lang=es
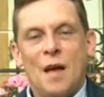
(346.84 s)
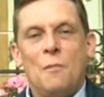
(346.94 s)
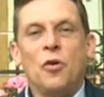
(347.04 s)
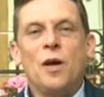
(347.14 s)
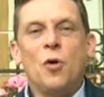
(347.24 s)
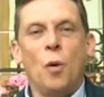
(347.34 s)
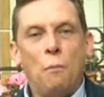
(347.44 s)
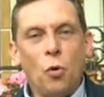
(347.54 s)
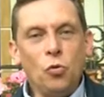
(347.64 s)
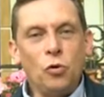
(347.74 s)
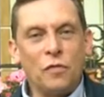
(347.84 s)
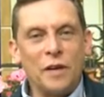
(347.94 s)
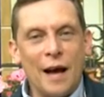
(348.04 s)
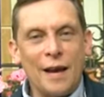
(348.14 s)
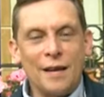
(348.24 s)
ponemos punto
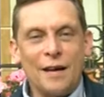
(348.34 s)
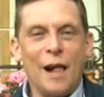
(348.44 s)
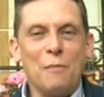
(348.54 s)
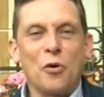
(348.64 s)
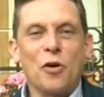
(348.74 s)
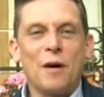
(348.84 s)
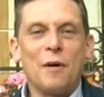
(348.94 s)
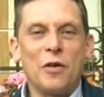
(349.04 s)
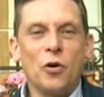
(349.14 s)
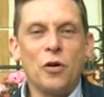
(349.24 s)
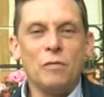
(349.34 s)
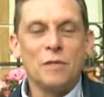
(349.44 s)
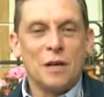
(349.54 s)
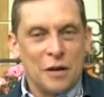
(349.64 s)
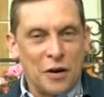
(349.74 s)
final al programa de hoy.
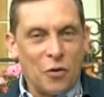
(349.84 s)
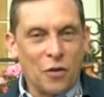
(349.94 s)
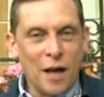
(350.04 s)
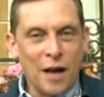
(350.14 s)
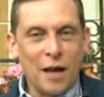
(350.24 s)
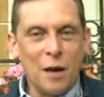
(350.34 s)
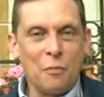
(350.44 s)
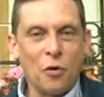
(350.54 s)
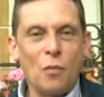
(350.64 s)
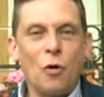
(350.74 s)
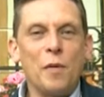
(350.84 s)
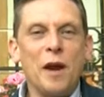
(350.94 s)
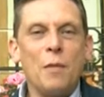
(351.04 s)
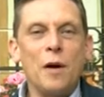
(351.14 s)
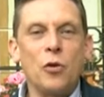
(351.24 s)
Recordá que podés
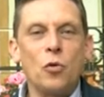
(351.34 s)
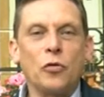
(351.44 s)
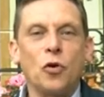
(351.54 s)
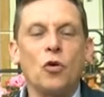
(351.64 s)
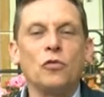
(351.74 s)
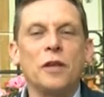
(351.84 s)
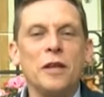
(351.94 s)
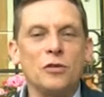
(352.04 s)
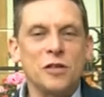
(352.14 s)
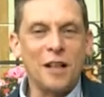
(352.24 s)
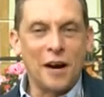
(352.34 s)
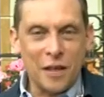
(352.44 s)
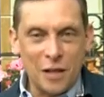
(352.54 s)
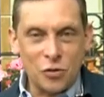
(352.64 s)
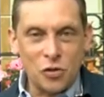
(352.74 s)
volver a ver nuestros contenidos en las
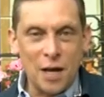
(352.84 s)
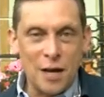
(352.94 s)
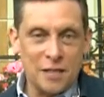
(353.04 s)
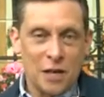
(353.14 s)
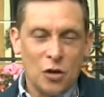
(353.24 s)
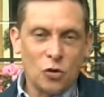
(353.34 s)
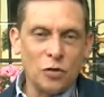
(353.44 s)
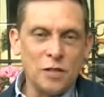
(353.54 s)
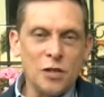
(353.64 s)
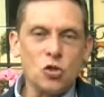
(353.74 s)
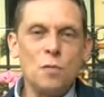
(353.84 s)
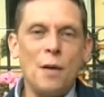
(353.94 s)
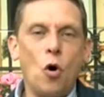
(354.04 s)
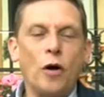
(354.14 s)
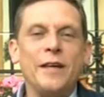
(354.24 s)
redes sociales, donde ya
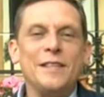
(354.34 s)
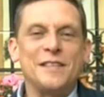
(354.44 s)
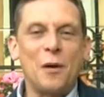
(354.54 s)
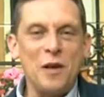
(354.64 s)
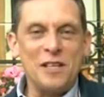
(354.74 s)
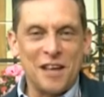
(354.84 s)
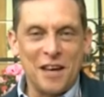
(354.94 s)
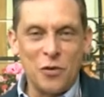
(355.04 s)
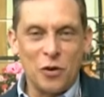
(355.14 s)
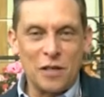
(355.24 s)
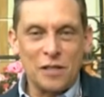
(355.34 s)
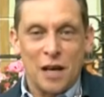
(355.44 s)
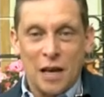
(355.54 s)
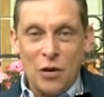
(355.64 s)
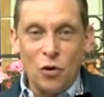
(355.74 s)
sumamos 15.000 seguidores.
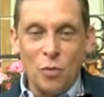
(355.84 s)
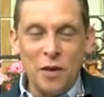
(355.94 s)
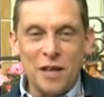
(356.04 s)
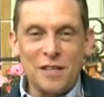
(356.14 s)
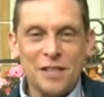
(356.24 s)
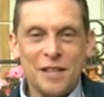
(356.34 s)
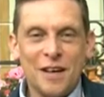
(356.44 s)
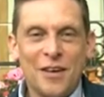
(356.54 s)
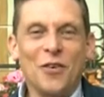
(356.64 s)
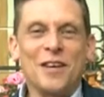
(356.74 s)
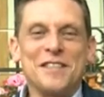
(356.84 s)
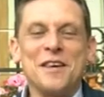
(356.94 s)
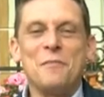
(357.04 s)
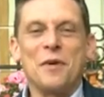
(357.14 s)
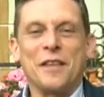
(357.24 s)
Y no olvides lo que
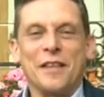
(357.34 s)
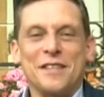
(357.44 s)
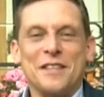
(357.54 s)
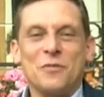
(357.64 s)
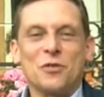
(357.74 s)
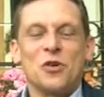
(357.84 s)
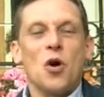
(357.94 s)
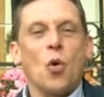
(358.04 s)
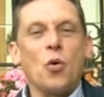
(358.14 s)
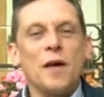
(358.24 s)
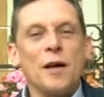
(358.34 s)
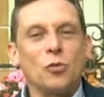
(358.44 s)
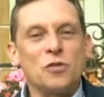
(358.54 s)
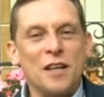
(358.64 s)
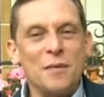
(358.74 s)
siempre te decimos, cuida
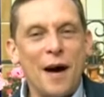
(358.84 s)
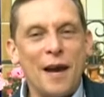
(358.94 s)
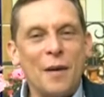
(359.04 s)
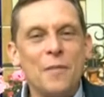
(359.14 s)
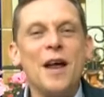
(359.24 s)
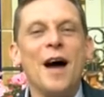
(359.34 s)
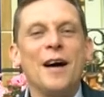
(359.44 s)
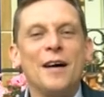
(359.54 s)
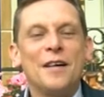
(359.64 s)
tus animales, mirá,